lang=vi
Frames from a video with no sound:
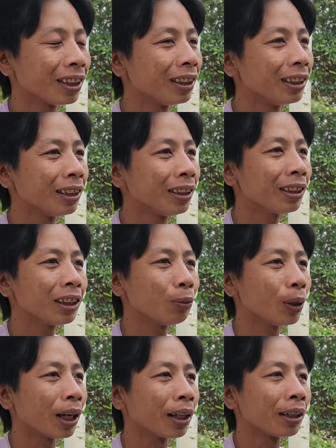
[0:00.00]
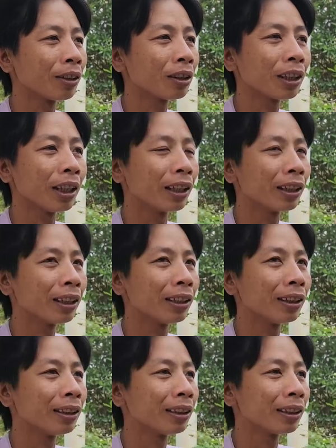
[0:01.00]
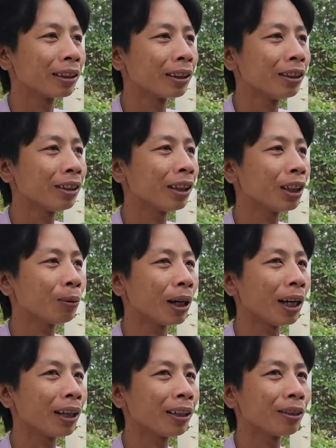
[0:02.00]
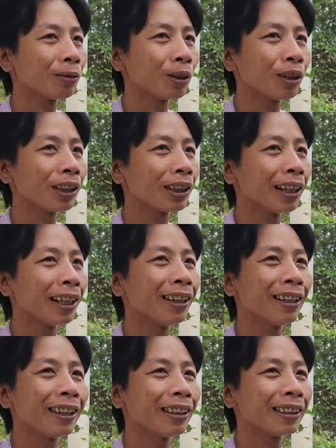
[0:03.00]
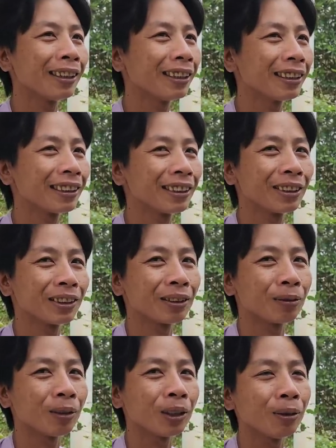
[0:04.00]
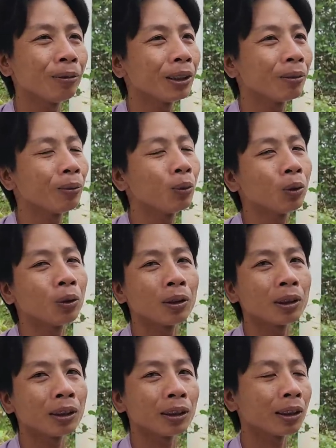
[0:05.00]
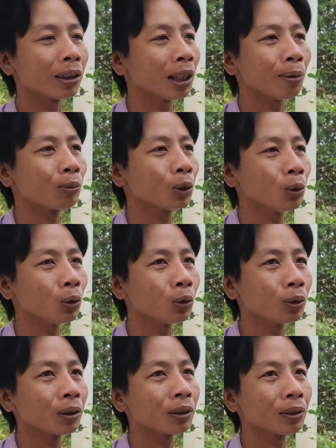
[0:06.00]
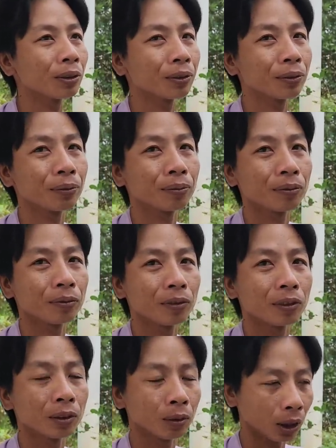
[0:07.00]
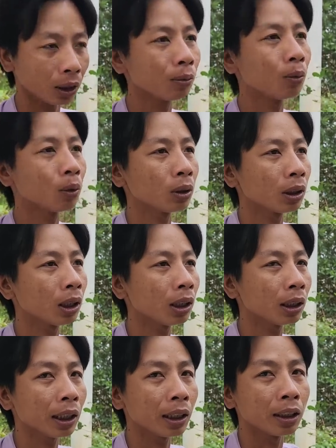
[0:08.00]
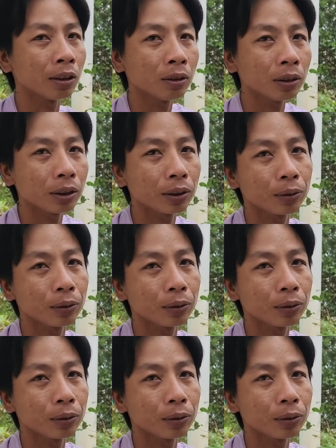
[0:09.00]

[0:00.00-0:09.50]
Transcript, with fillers: thì đó đi mần có tiền thì đưa lại bà rồi không có thì để đó thì bảo hiểm thì bà mua năm suốt luôn mua cho mẹ hết luôn ừ mua cho hết gia đình luôn